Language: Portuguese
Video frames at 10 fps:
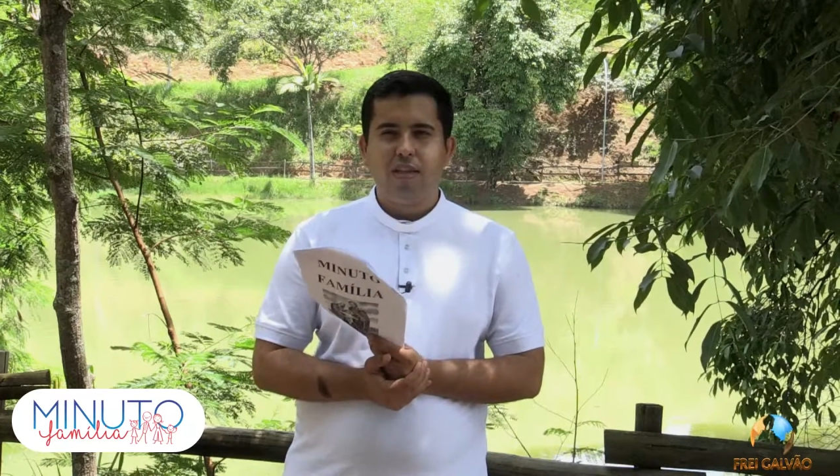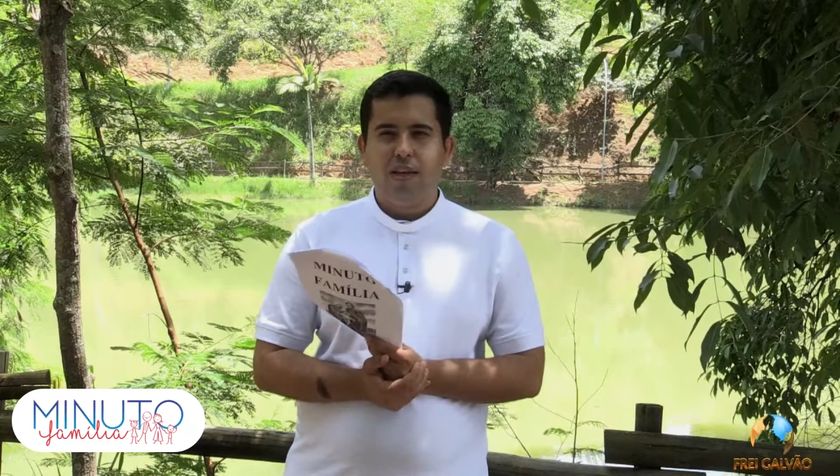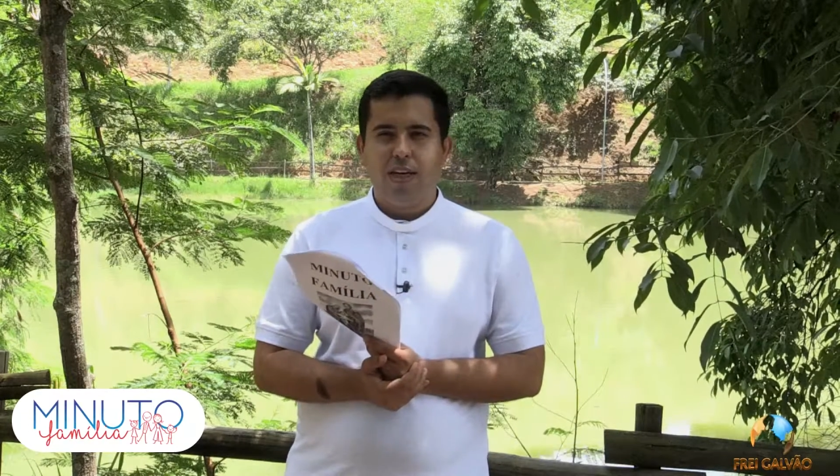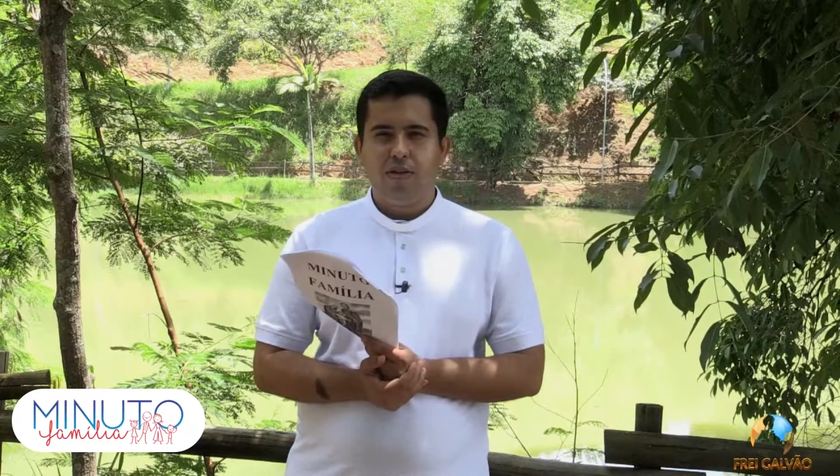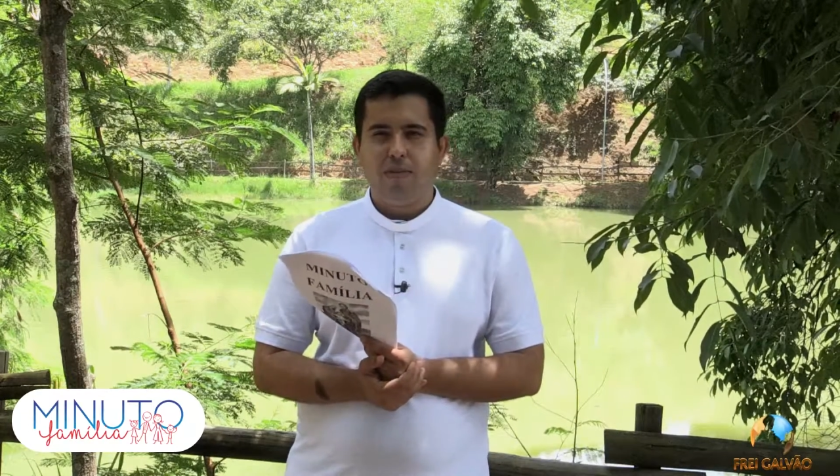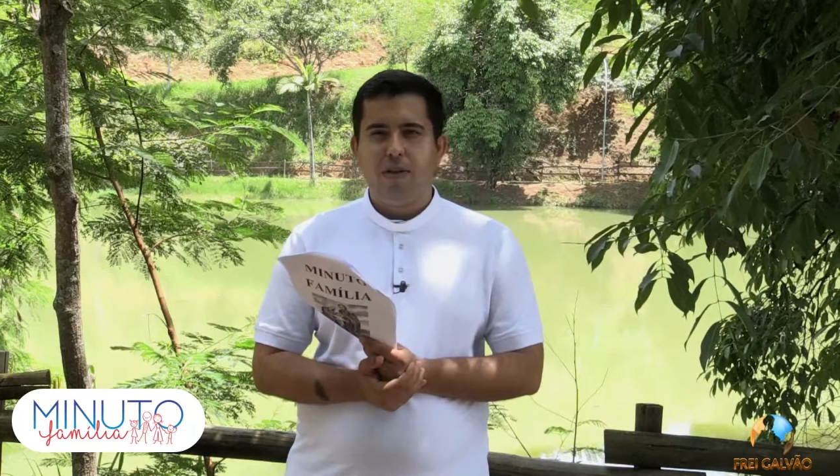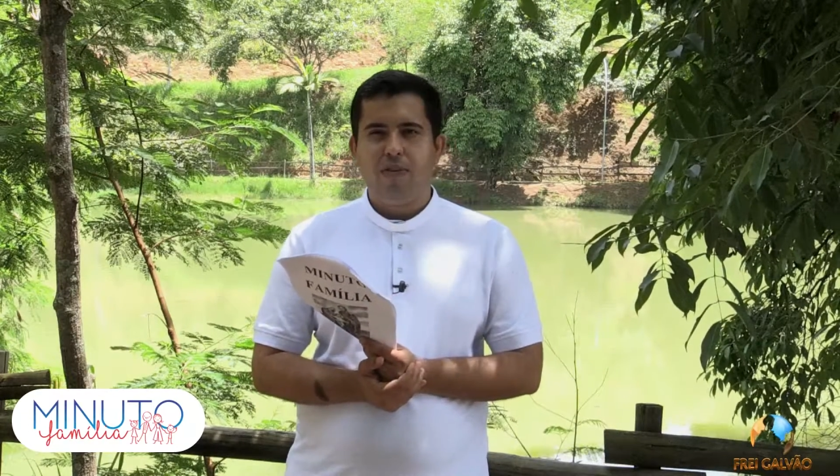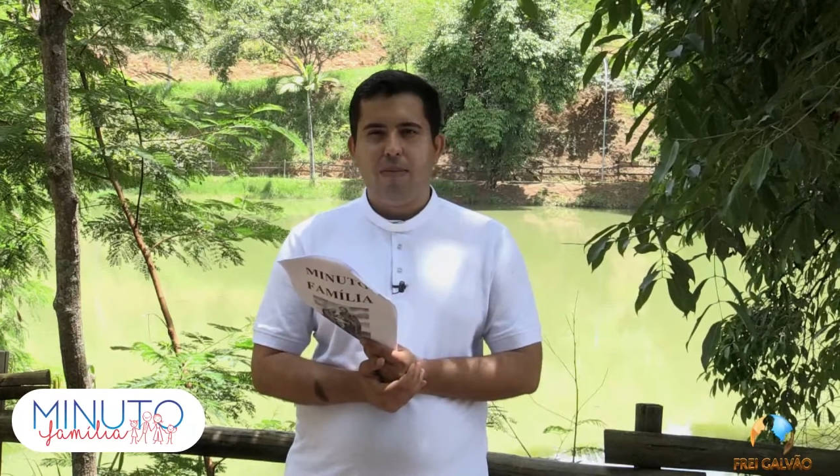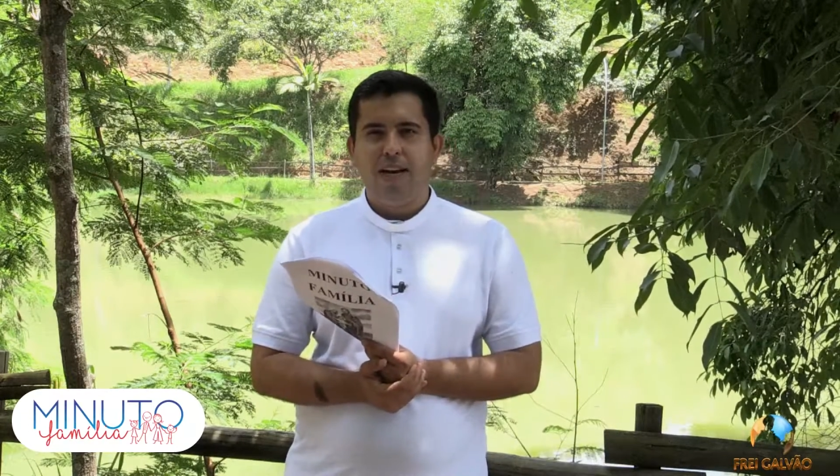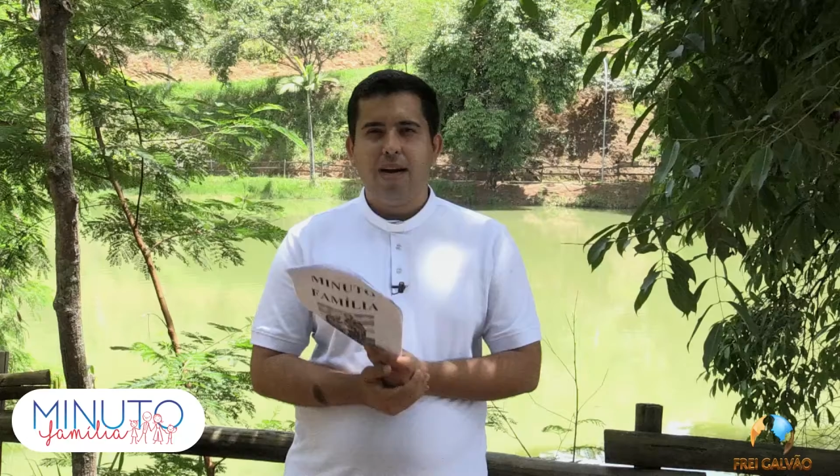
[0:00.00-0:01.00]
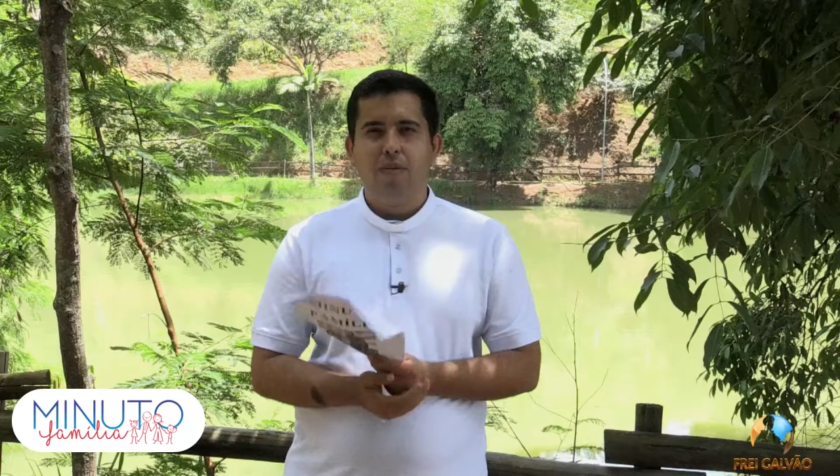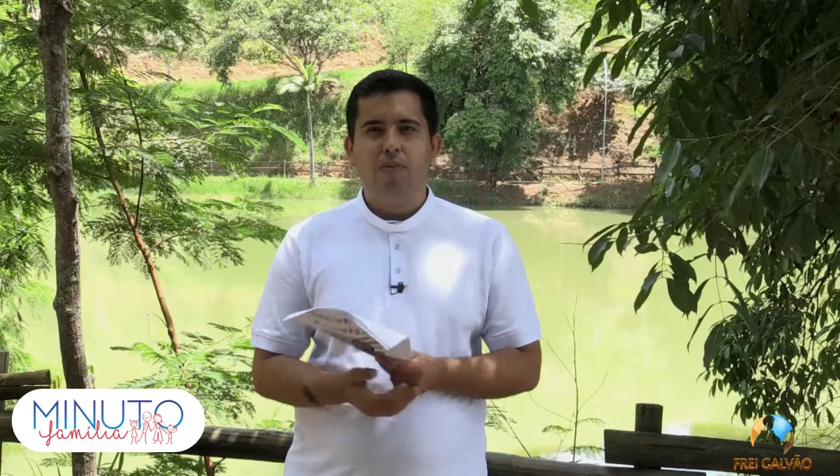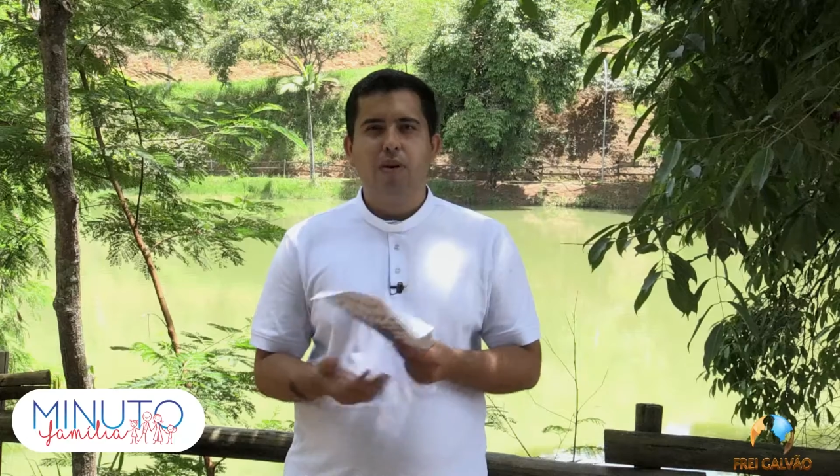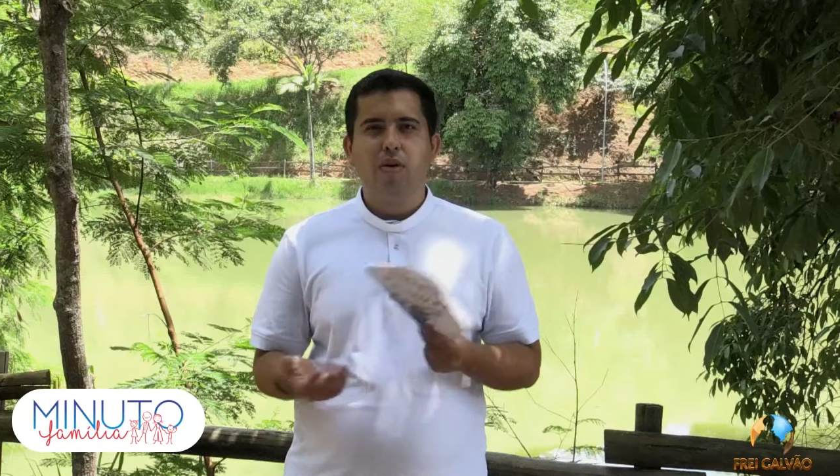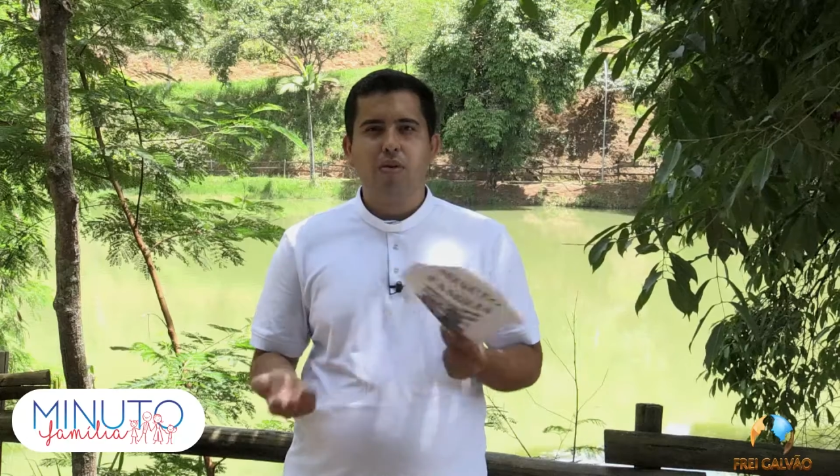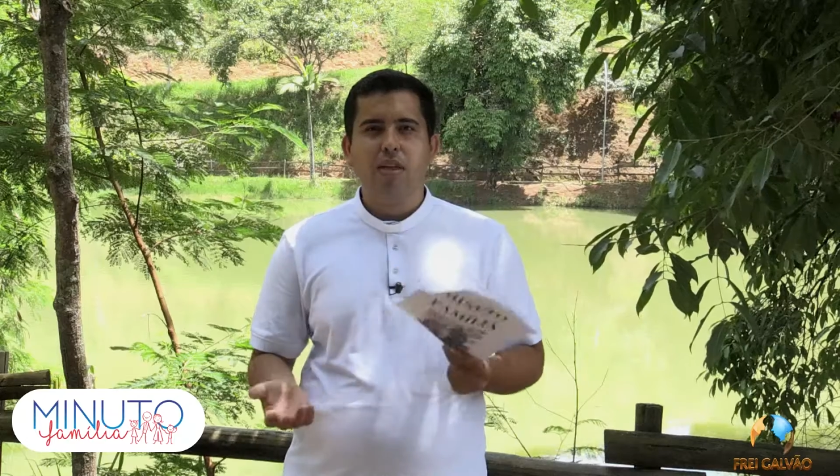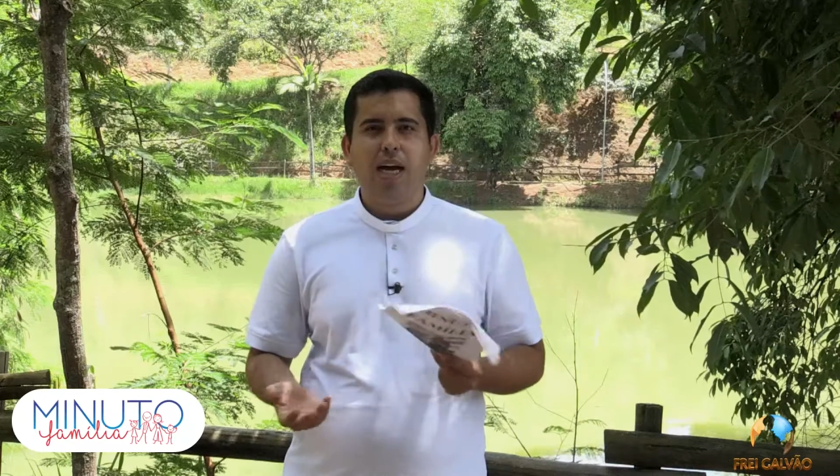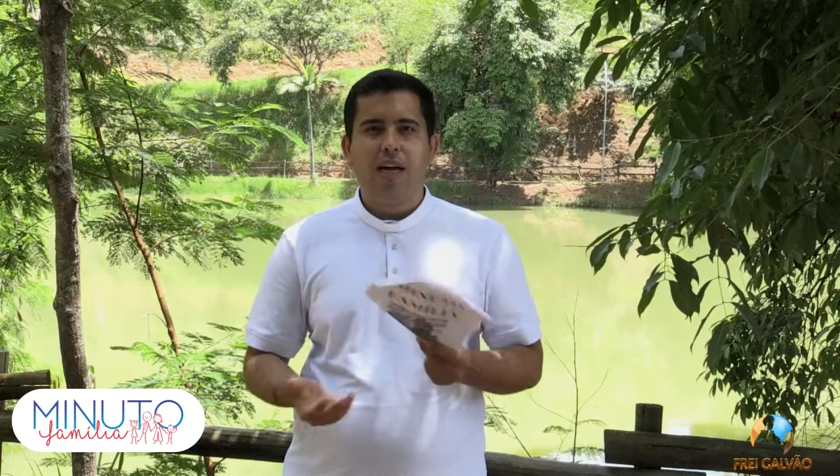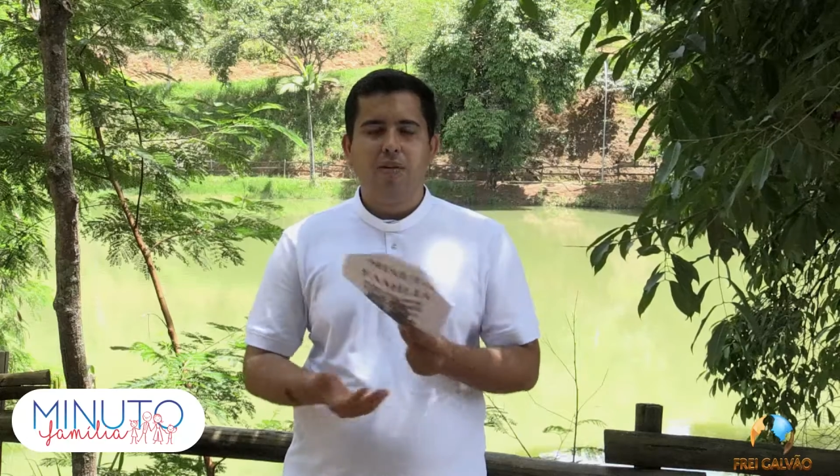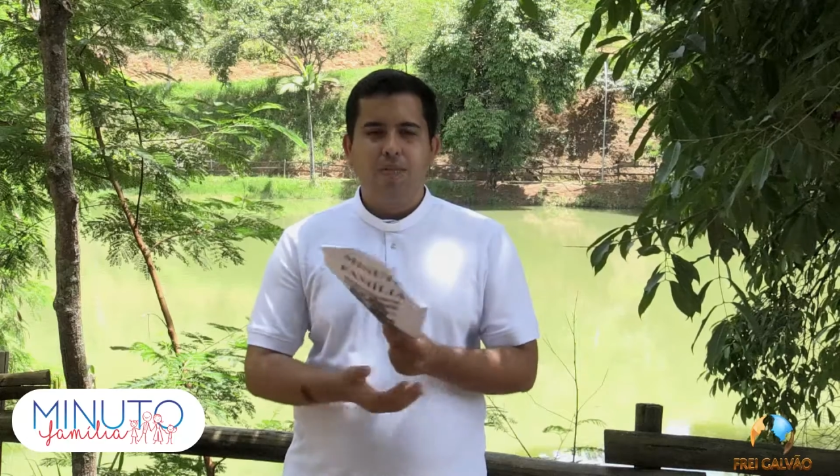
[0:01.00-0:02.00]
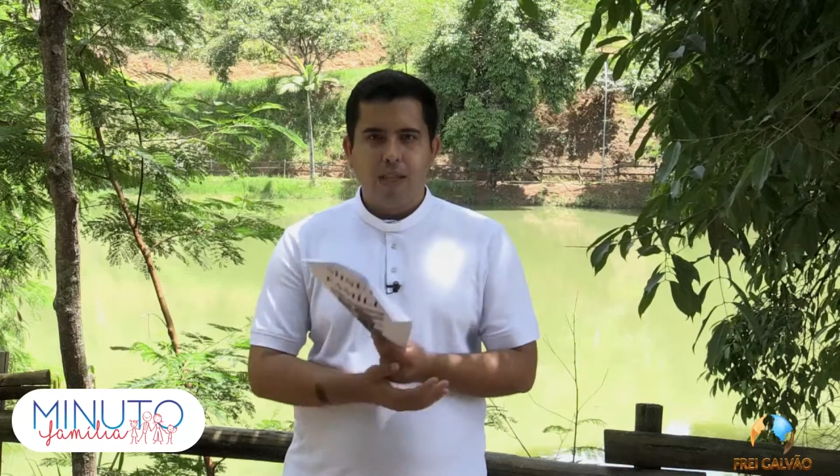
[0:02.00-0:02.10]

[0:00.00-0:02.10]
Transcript: relacionamento familiar, muito pelo contrário,